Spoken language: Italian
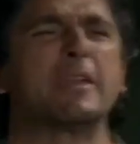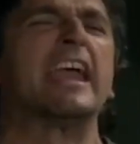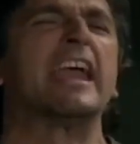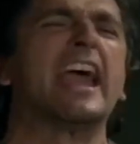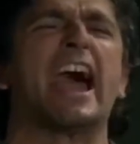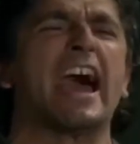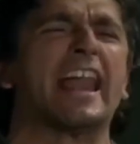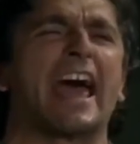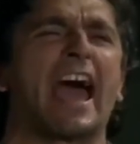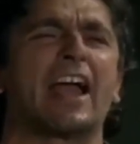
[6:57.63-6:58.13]

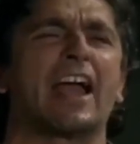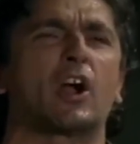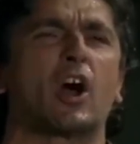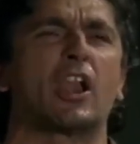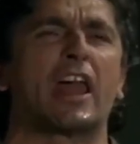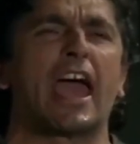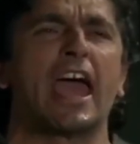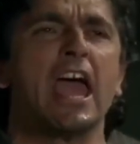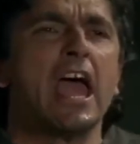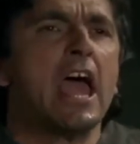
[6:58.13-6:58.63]
mie
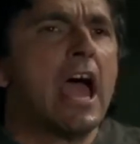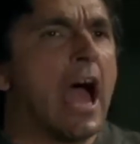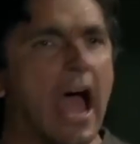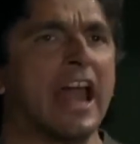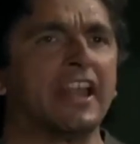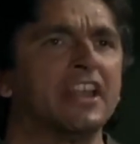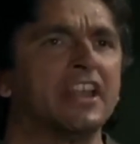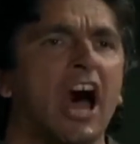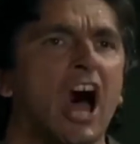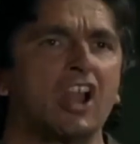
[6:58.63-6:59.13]
regole
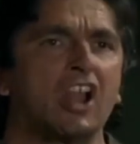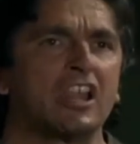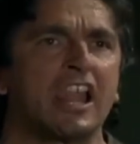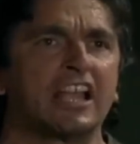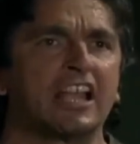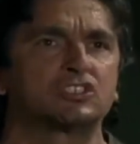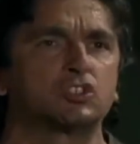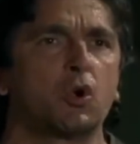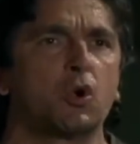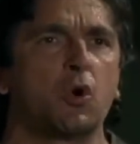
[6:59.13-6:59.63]
e non
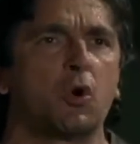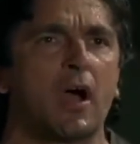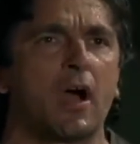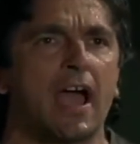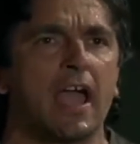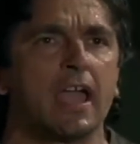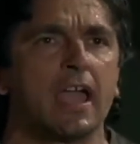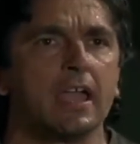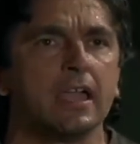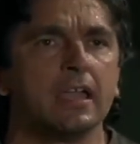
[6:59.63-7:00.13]
le